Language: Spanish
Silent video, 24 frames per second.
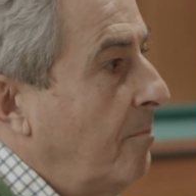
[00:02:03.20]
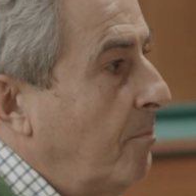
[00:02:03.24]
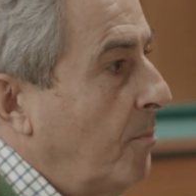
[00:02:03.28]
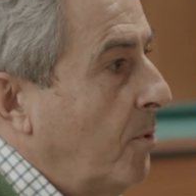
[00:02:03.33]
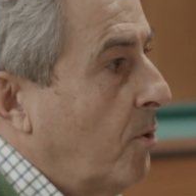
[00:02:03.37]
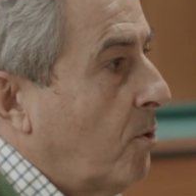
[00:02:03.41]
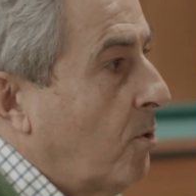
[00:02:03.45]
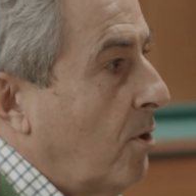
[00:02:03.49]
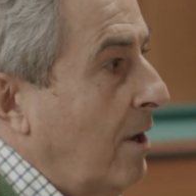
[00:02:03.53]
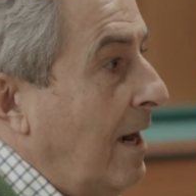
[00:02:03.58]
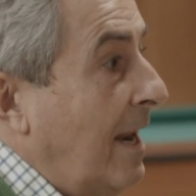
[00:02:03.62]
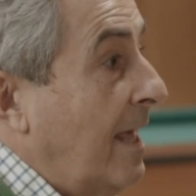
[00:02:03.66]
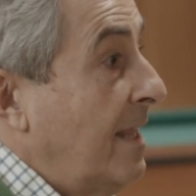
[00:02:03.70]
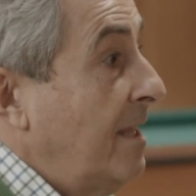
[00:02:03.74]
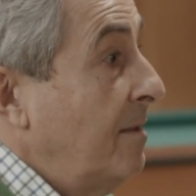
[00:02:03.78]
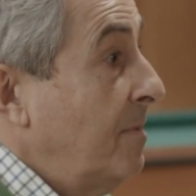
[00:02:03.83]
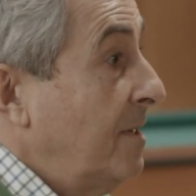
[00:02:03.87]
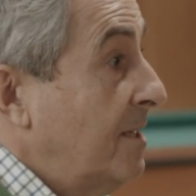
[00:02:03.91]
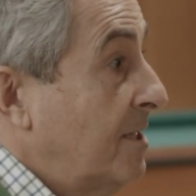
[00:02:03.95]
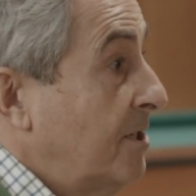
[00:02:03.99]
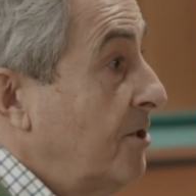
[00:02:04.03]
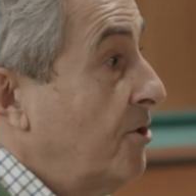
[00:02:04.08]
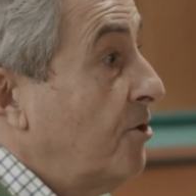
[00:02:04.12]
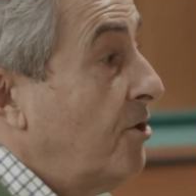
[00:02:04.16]
por la
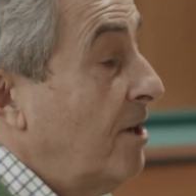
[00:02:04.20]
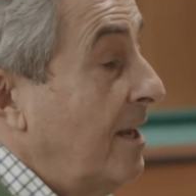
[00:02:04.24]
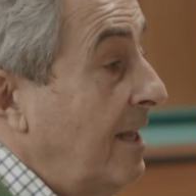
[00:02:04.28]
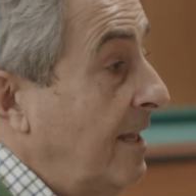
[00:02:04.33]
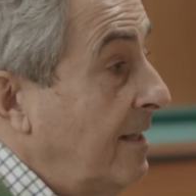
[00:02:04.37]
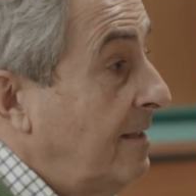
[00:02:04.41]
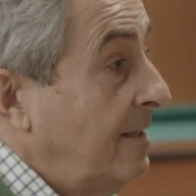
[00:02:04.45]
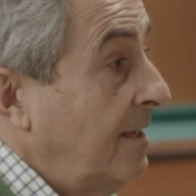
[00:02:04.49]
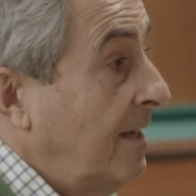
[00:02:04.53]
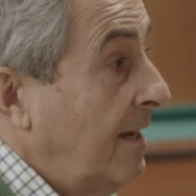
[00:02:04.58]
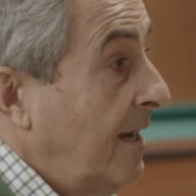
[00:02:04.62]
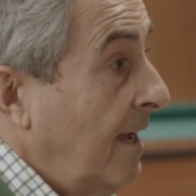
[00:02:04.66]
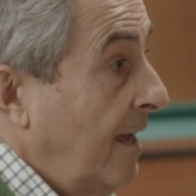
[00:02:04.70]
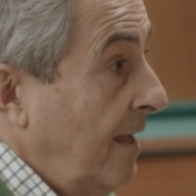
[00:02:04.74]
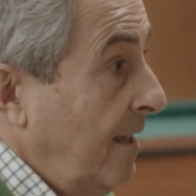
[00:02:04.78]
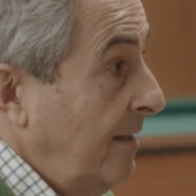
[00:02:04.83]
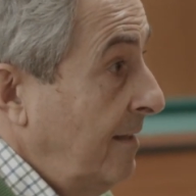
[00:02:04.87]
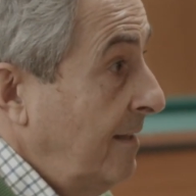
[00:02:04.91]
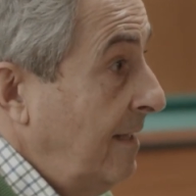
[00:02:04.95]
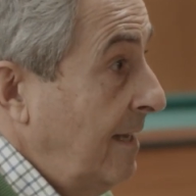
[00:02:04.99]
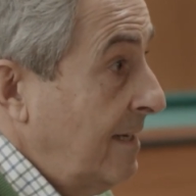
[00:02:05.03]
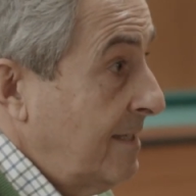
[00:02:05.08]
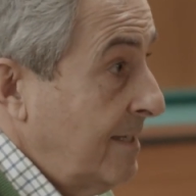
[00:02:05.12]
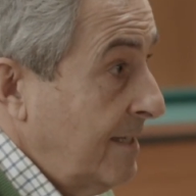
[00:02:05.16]
dimensión ética
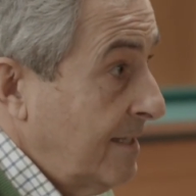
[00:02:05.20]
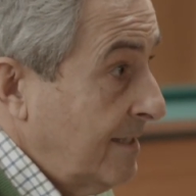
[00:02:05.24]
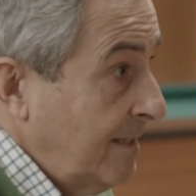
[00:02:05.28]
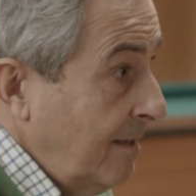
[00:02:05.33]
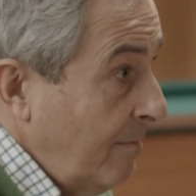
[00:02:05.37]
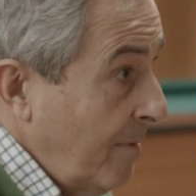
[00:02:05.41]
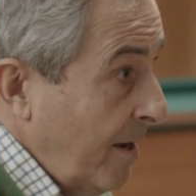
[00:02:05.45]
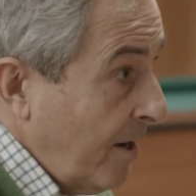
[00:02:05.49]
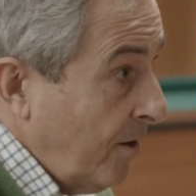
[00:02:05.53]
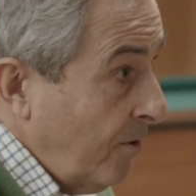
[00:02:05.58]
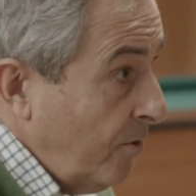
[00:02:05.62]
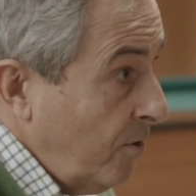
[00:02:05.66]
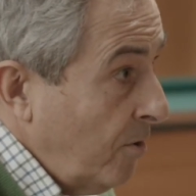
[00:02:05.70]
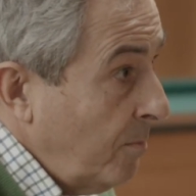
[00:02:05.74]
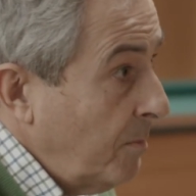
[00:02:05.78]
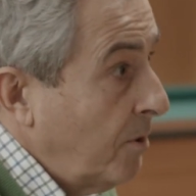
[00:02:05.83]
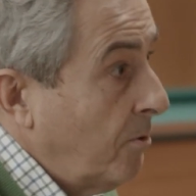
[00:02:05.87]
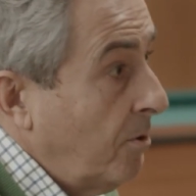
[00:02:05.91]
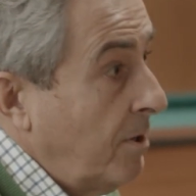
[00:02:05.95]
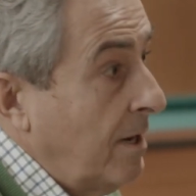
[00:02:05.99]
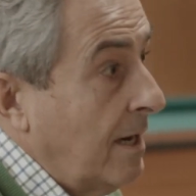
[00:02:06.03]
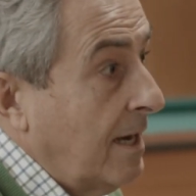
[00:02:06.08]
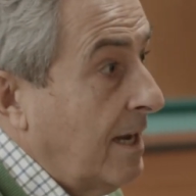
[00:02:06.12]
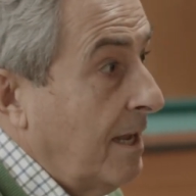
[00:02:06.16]
del sistema
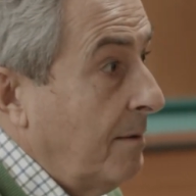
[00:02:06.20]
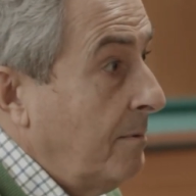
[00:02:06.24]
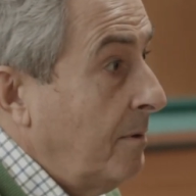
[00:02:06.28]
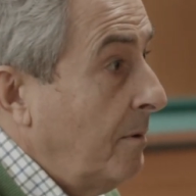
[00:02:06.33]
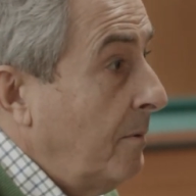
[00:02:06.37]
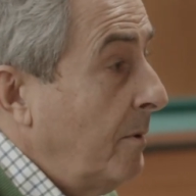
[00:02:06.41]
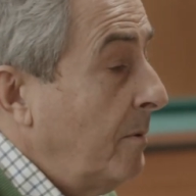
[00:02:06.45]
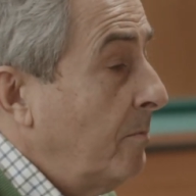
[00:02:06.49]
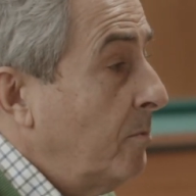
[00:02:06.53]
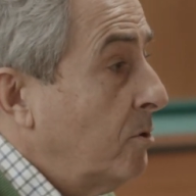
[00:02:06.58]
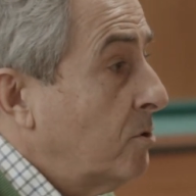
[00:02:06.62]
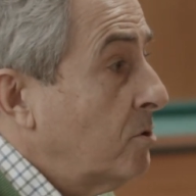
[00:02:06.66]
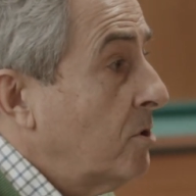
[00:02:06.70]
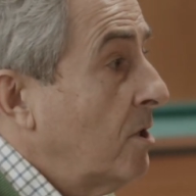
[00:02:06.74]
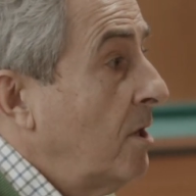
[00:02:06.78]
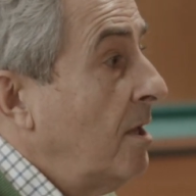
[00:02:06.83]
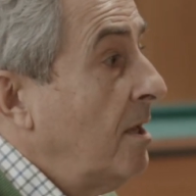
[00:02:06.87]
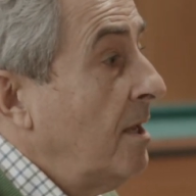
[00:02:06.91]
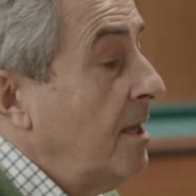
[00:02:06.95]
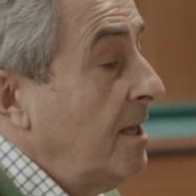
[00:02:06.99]
económico en el que vivimos,